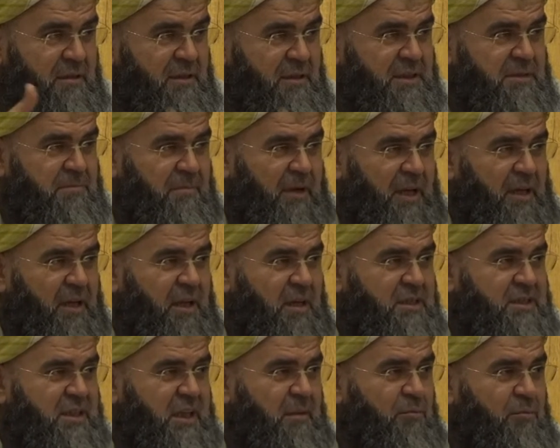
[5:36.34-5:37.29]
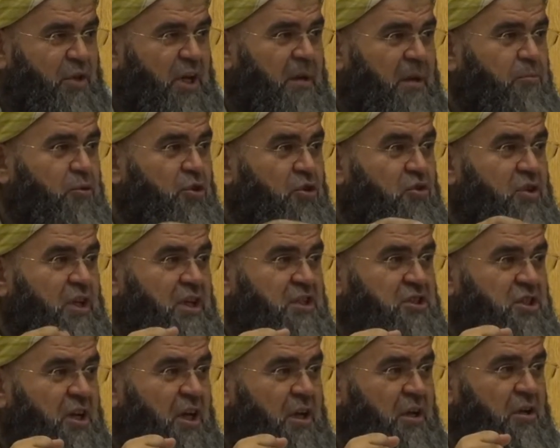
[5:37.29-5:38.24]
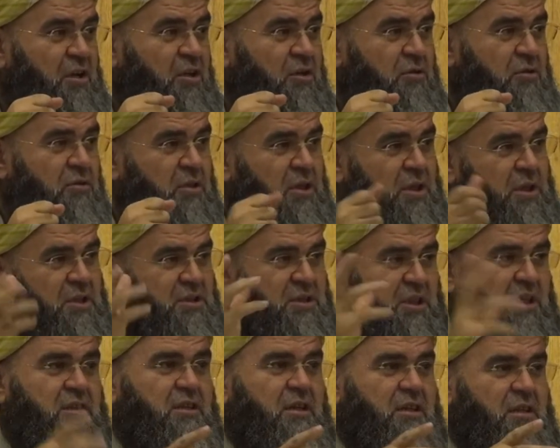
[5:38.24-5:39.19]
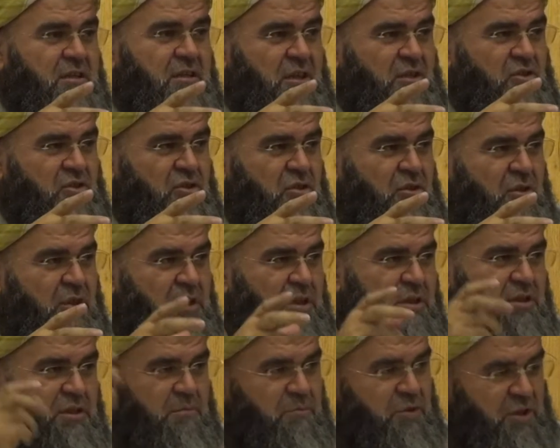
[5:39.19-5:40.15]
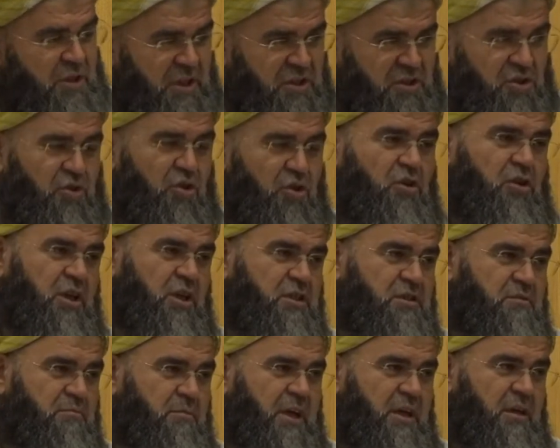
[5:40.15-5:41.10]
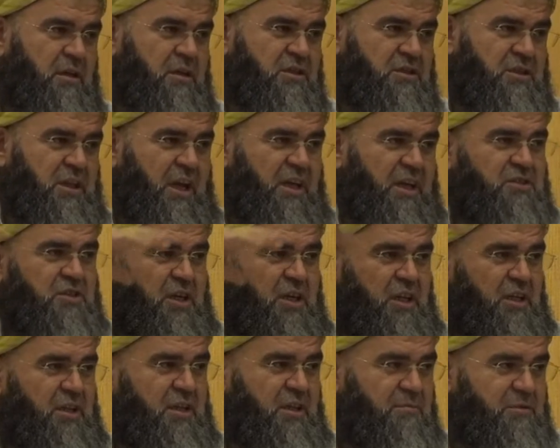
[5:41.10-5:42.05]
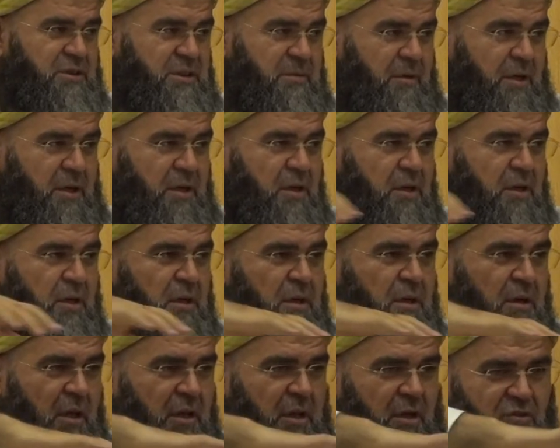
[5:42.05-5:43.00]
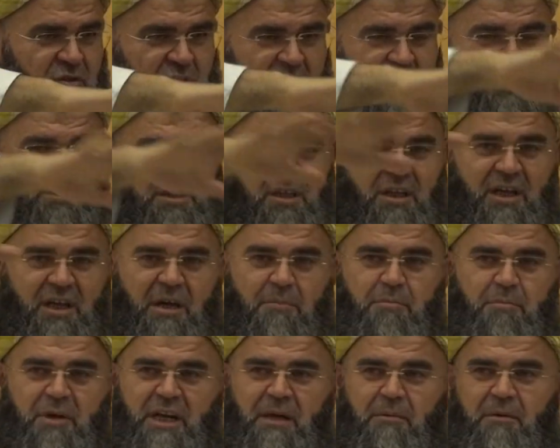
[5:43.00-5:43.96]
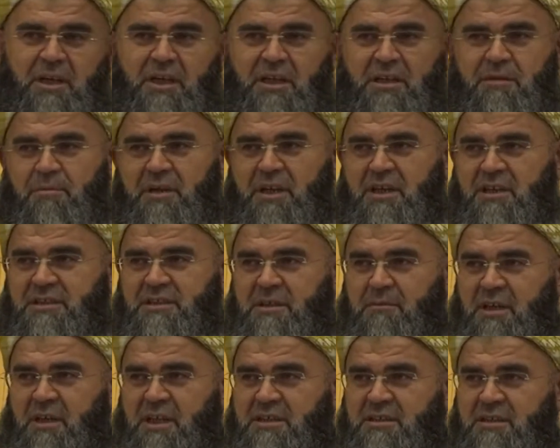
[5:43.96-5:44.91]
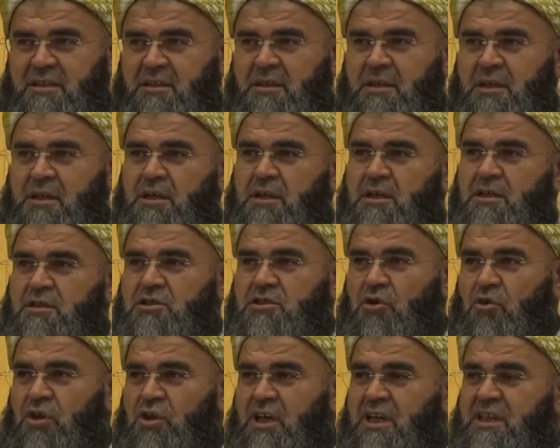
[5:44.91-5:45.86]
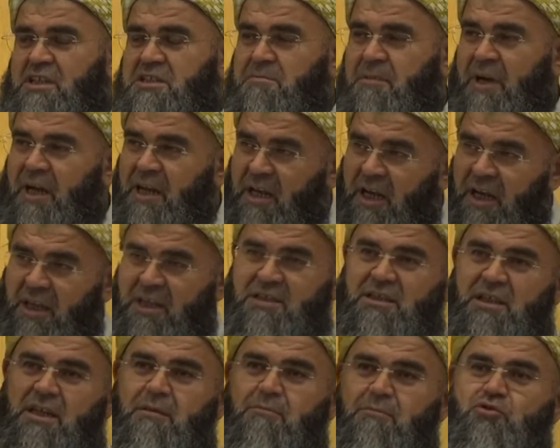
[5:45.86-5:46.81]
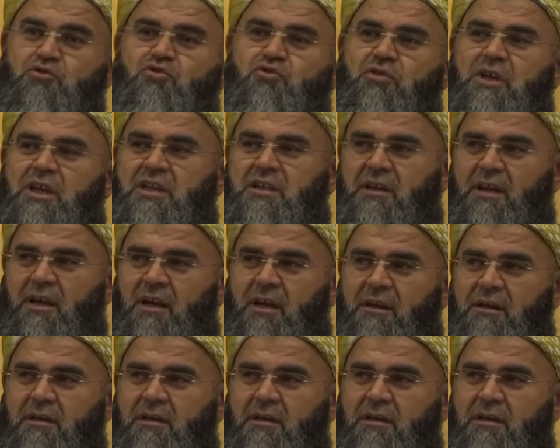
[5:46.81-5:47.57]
İsmail Aleyhisselam ne yapıyor? Taşı alıyor, şeytana taşlıyor. Şimdi taşlı yok ya, şimdi arkadaşlar hacca gittiğimiz zaman Allahu Teala inşallah hep beraber gitmeyi nasip eylesin. İşte ona İsmail Aleyhisselam'ın sünneti yani.